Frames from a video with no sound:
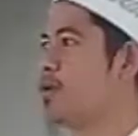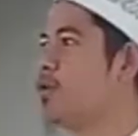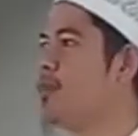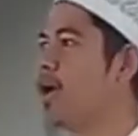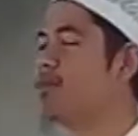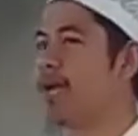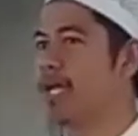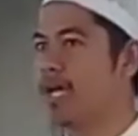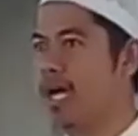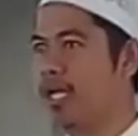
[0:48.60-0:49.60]
rumah
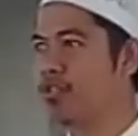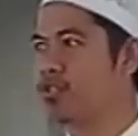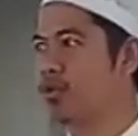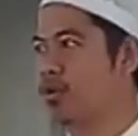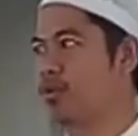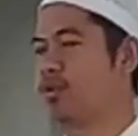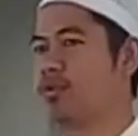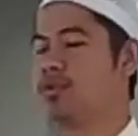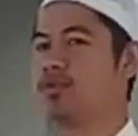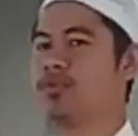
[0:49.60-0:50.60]
mereka hancur
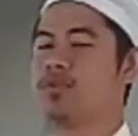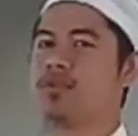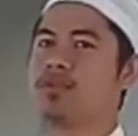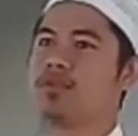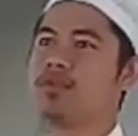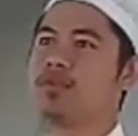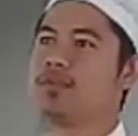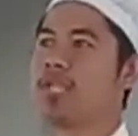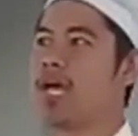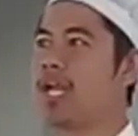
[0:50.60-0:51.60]

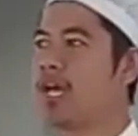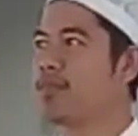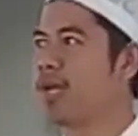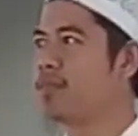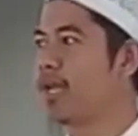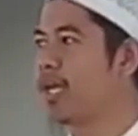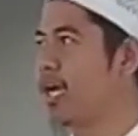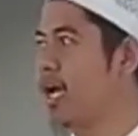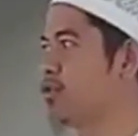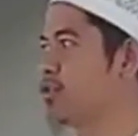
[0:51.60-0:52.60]
tanaman
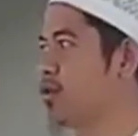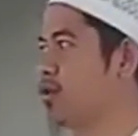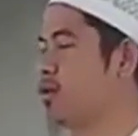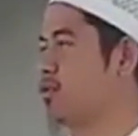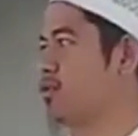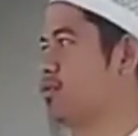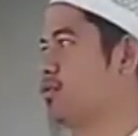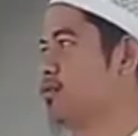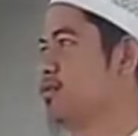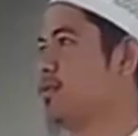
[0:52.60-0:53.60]
mereka hancur
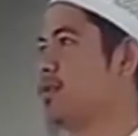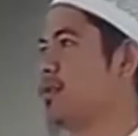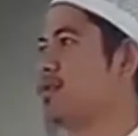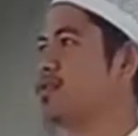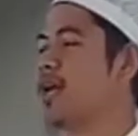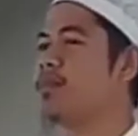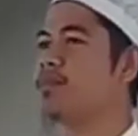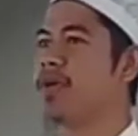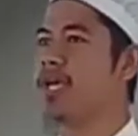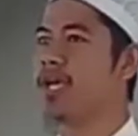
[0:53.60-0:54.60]

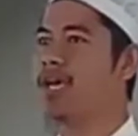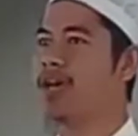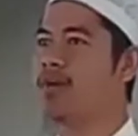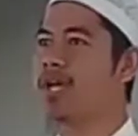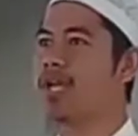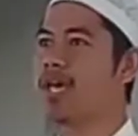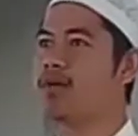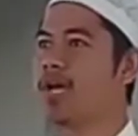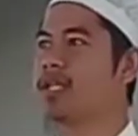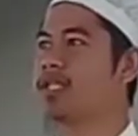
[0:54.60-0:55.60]
sampai
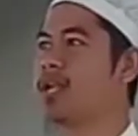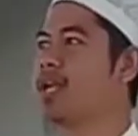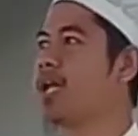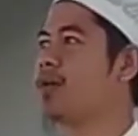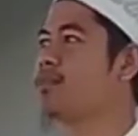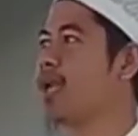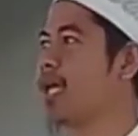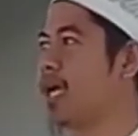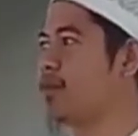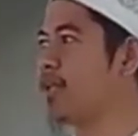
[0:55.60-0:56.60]
hewan-hewan ternak
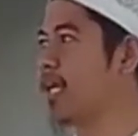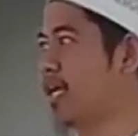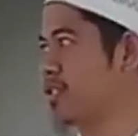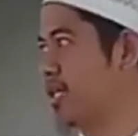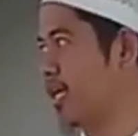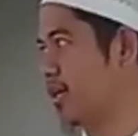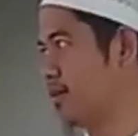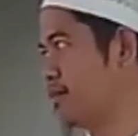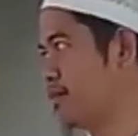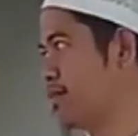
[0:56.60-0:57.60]
mereka binasa
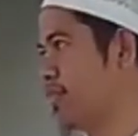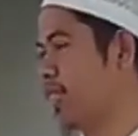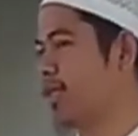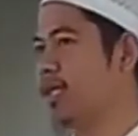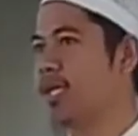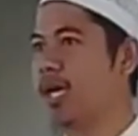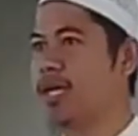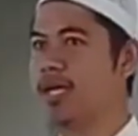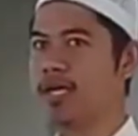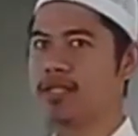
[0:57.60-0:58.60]
tidak
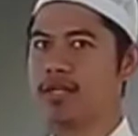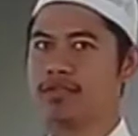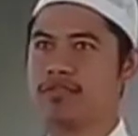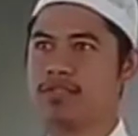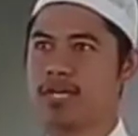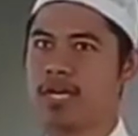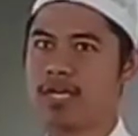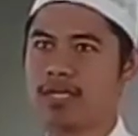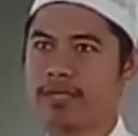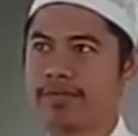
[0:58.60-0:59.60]
ada yang tersisa
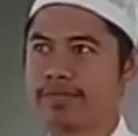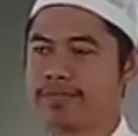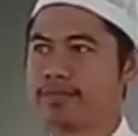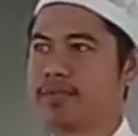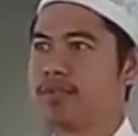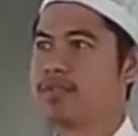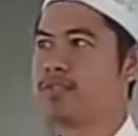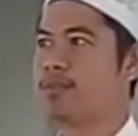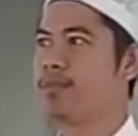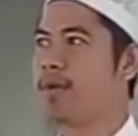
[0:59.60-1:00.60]

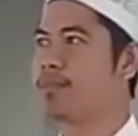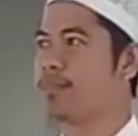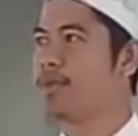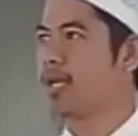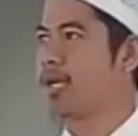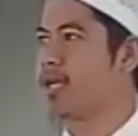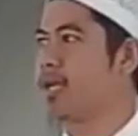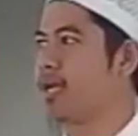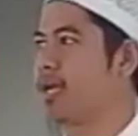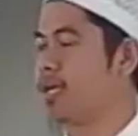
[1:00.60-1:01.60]
sebabnya
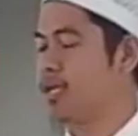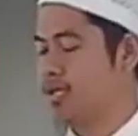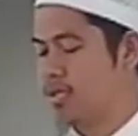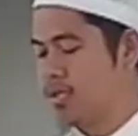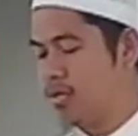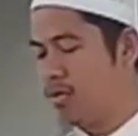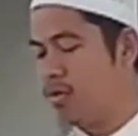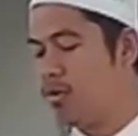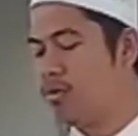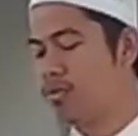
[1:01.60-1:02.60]
adalah
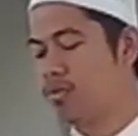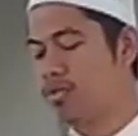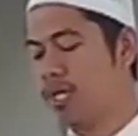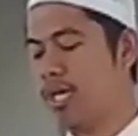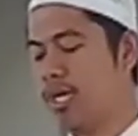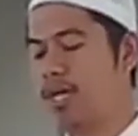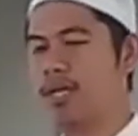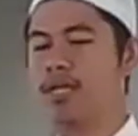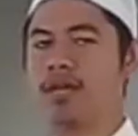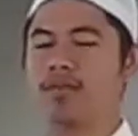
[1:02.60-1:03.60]

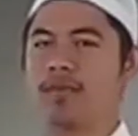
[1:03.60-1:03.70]
dosa dan